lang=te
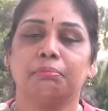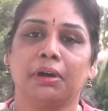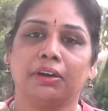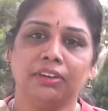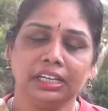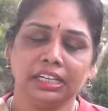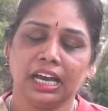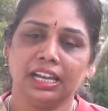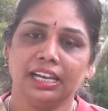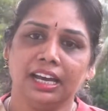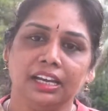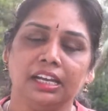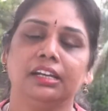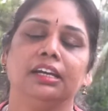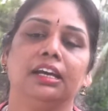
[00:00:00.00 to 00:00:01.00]
పవన్
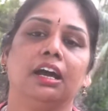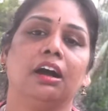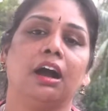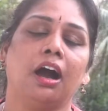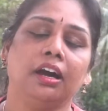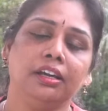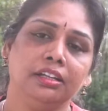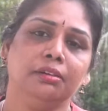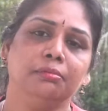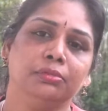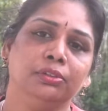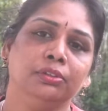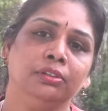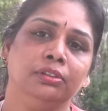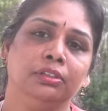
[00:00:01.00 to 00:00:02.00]
కళ్యాణ్ అనే
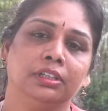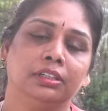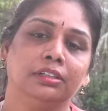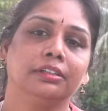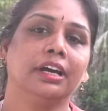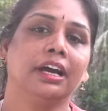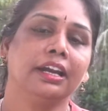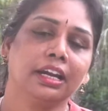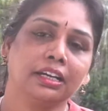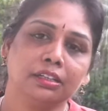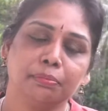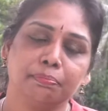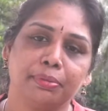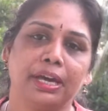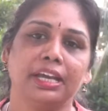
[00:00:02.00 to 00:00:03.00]
ఆయుధము డైరెక్ట్
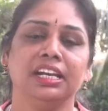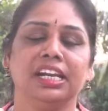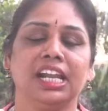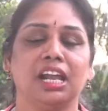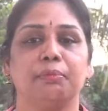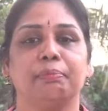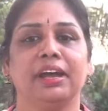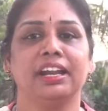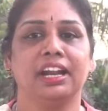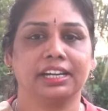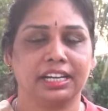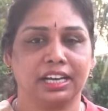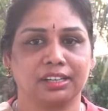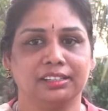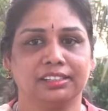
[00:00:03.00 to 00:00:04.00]
పేర్ని నానిపైన
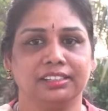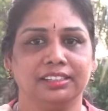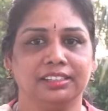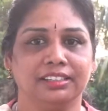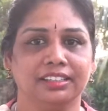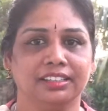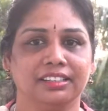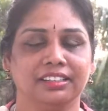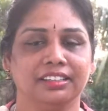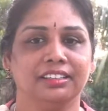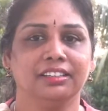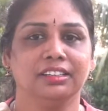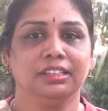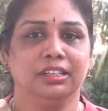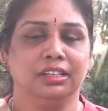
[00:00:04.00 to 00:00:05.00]
అటాక్
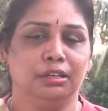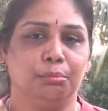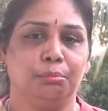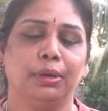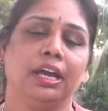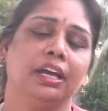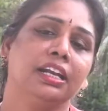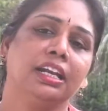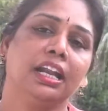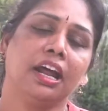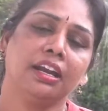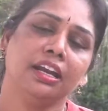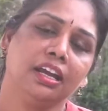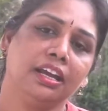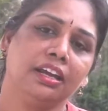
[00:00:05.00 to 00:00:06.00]
పేర్ని
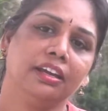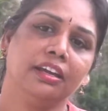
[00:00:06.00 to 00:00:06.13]
నాన్ని